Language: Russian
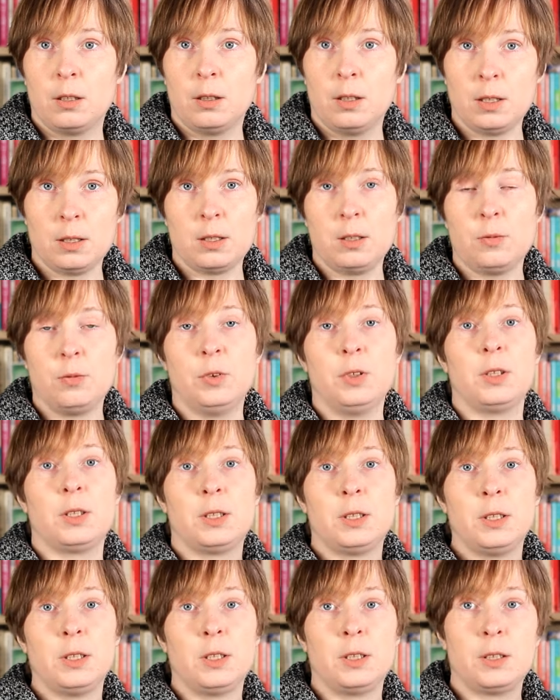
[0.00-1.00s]
Если вы
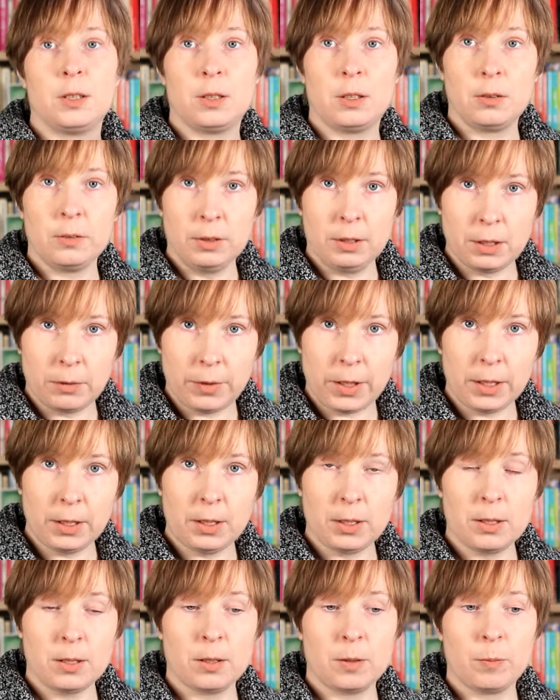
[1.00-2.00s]
достигнете
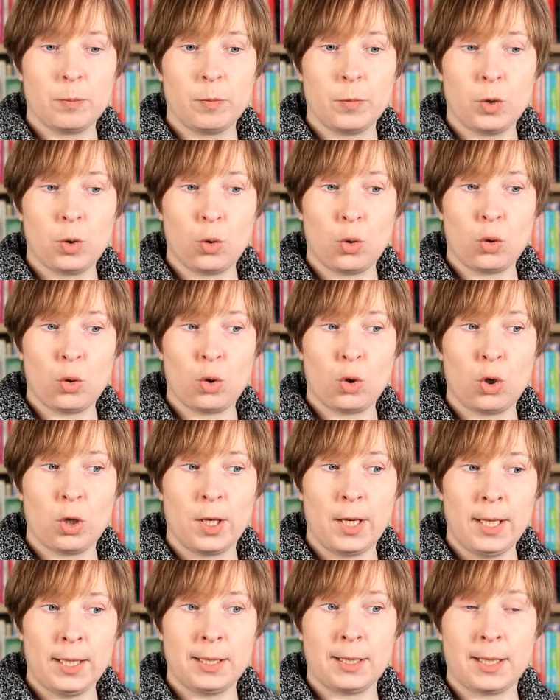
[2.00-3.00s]
нирваны,
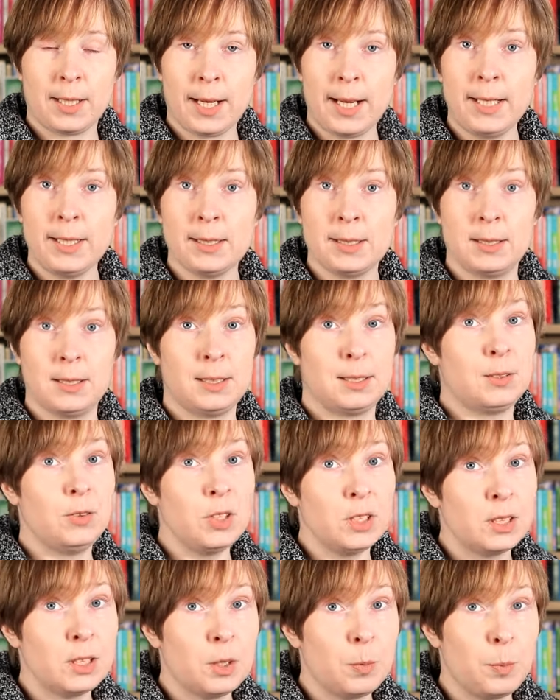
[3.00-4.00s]
то эта реальность
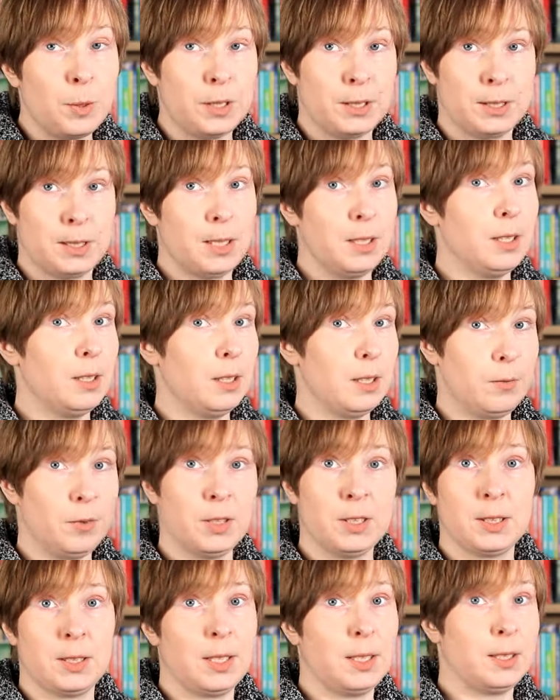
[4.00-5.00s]
действительно перестанет для
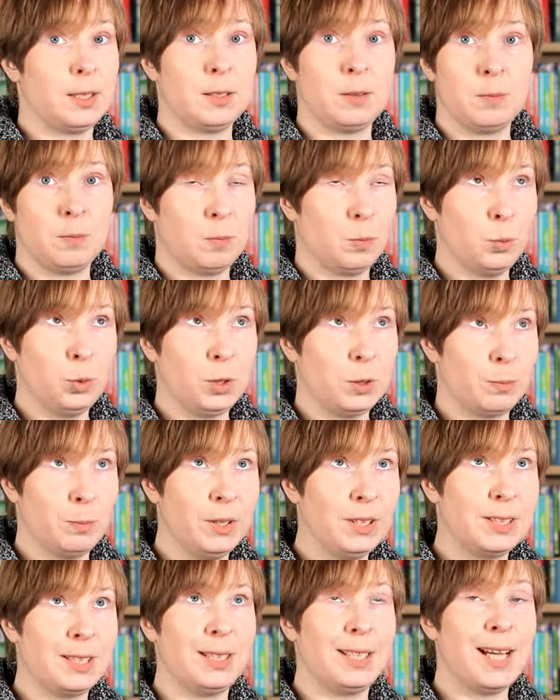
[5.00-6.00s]
вас стать, будет,
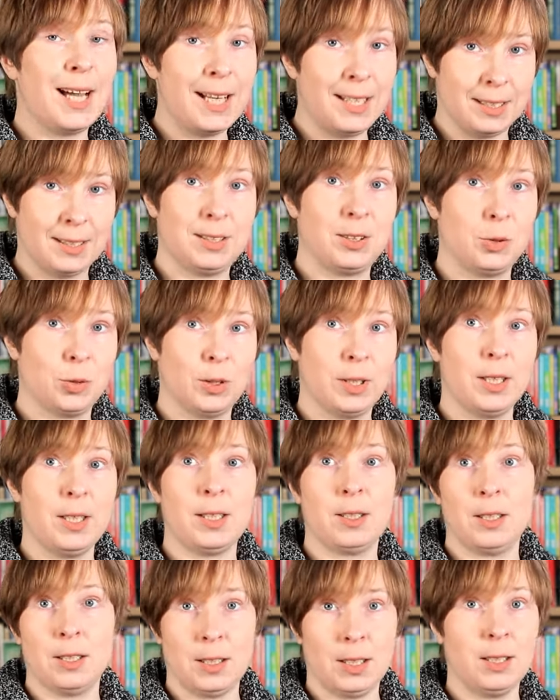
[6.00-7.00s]
быть реальностью,
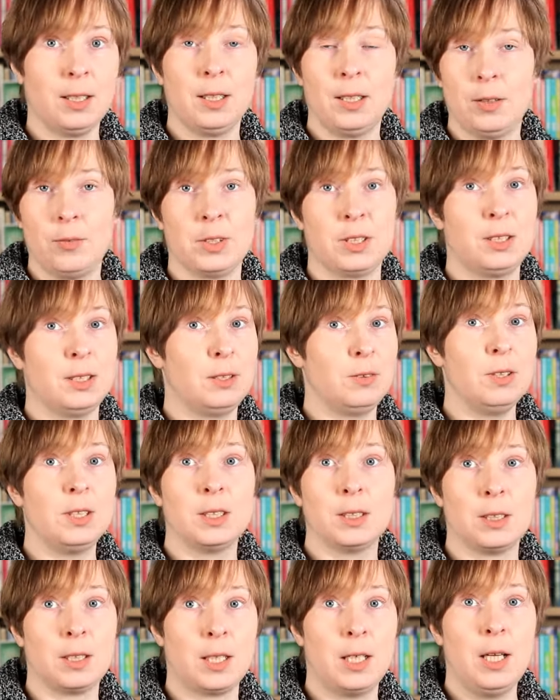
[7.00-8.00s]
да, тогда она для вас
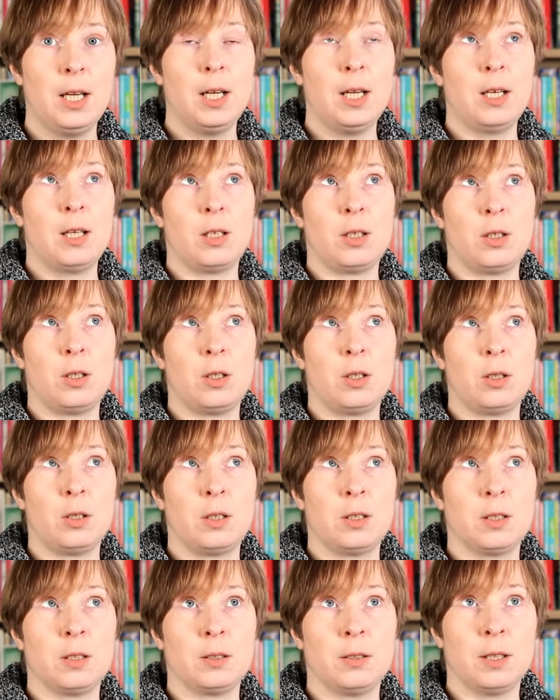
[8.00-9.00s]
действительно
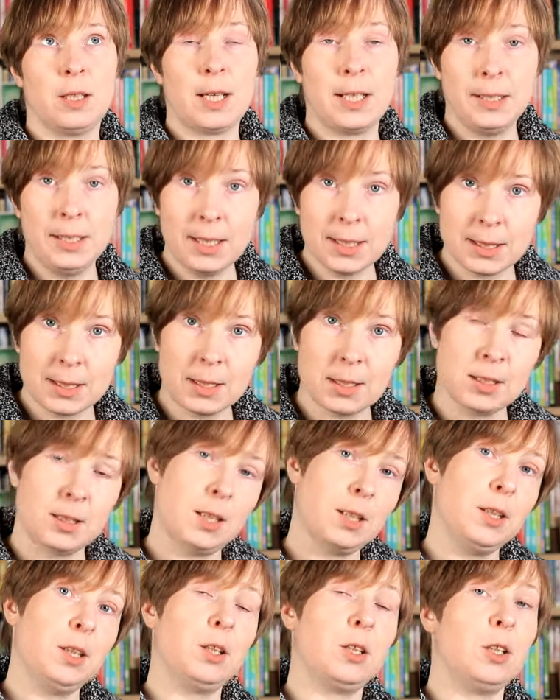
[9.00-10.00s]
э, наконец-то
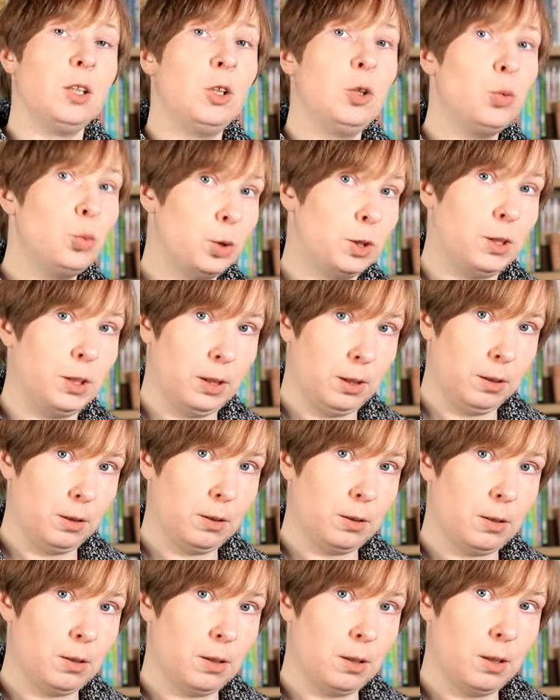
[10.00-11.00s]
станет иллюзией.
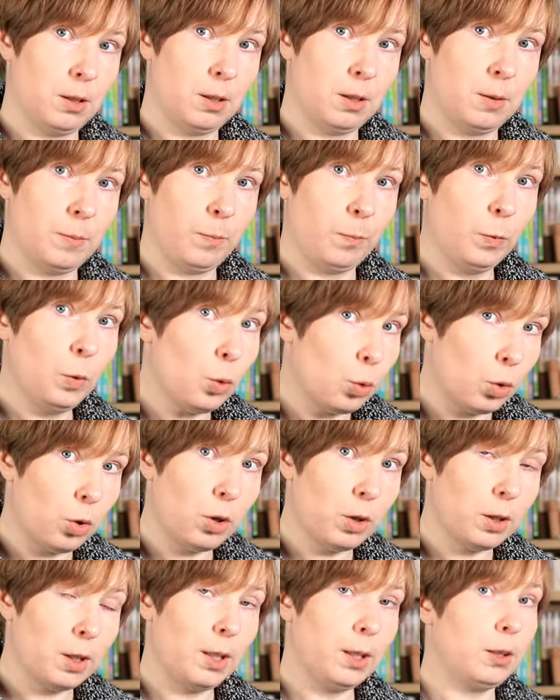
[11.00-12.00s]

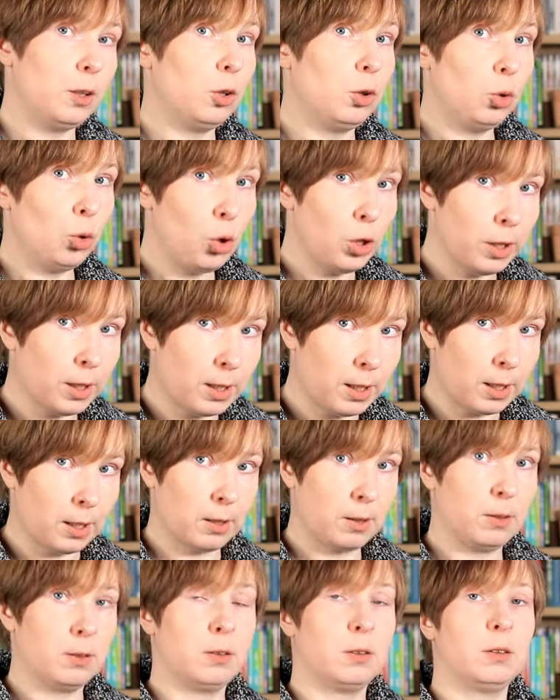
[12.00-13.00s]
Но это
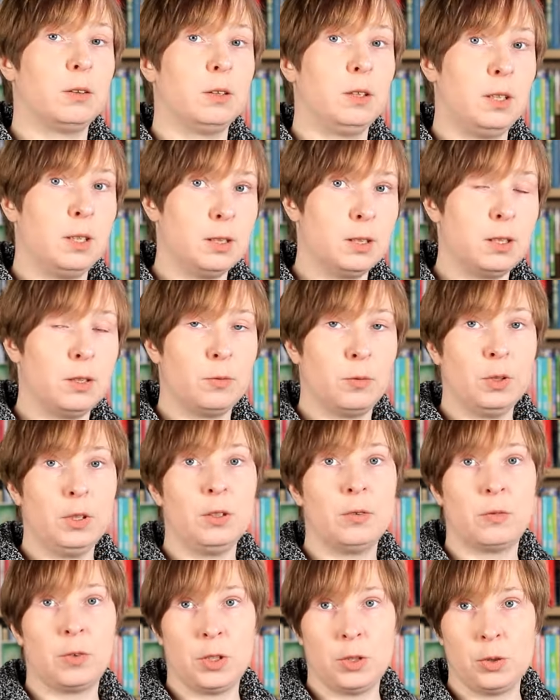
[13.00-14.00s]
только если
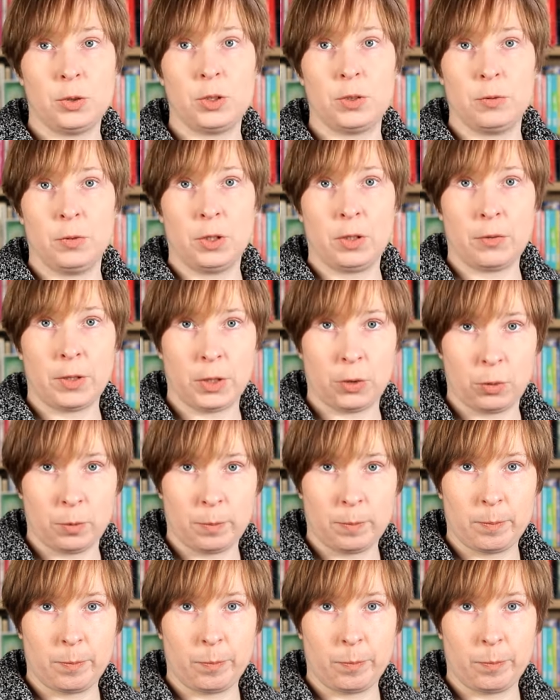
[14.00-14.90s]
вы пойдете в нирвану.